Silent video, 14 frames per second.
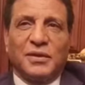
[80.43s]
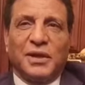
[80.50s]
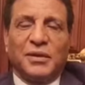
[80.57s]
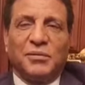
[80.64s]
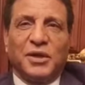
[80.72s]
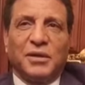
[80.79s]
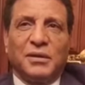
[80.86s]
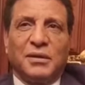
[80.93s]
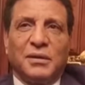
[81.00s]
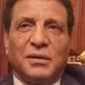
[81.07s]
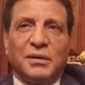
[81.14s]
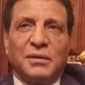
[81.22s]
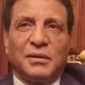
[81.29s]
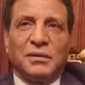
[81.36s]
دايما
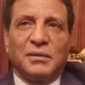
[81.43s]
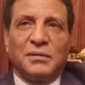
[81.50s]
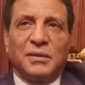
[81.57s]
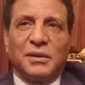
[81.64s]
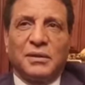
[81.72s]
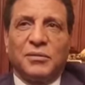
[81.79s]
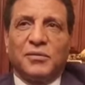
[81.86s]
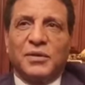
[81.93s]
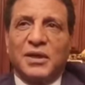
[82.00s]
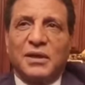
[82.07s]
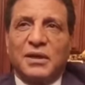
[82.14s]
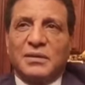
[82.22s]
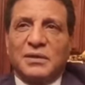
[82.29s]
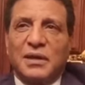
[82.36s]
انا
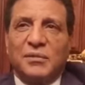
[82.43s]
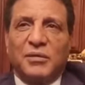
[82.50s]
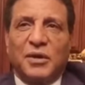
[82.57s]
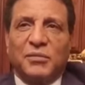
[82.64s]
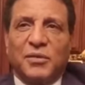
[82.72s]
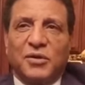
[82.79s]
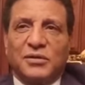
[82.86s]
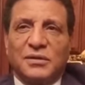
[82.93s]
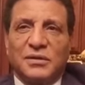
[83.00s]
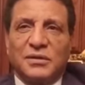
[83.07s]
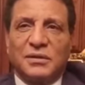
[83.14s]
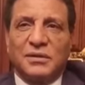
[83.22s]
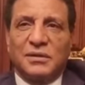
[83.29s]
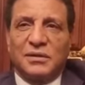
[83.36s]
ممكن ازعل مع
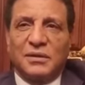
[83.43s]
مراتي